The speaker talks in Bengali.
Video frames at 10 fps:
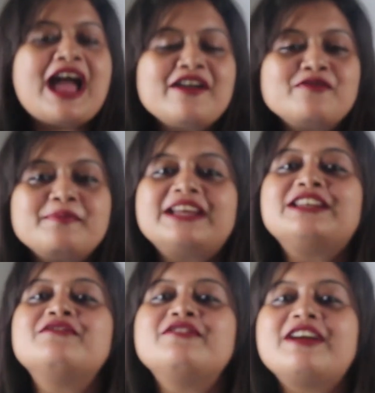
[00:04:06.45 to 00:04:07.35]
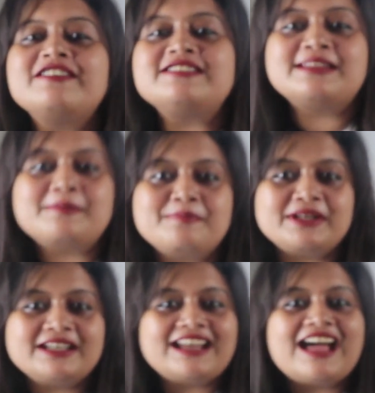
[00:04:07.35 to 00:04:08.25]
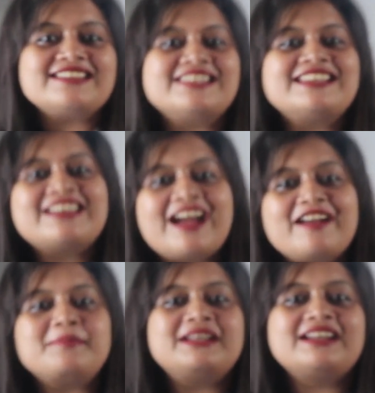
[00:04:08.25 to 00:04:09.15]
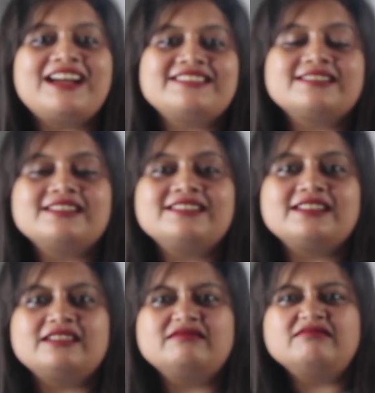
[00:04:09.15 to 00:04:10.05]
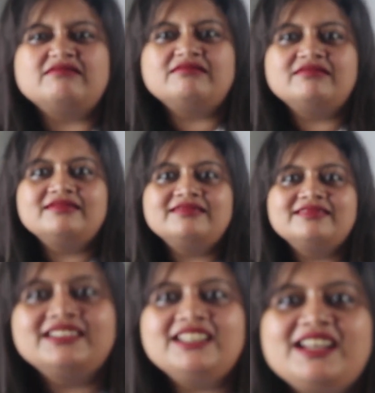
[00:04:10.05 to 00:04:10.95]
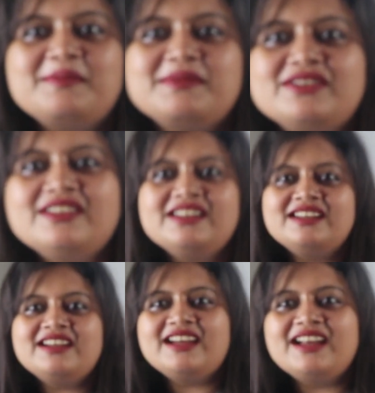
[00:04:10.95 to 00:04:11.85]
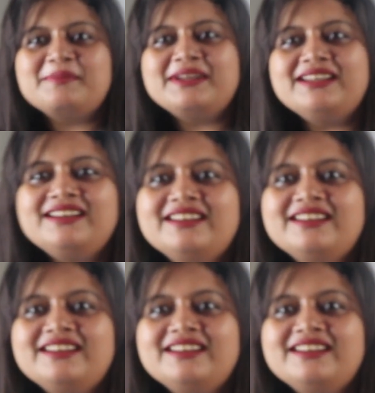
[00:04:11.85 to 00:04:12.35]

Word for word: আই হ্যাভ মেড আ ভেরি সিম্পল ক্লাসিক ক্যারামেল কাস্টার্ড কি নাম ছিল? ক্যারামেল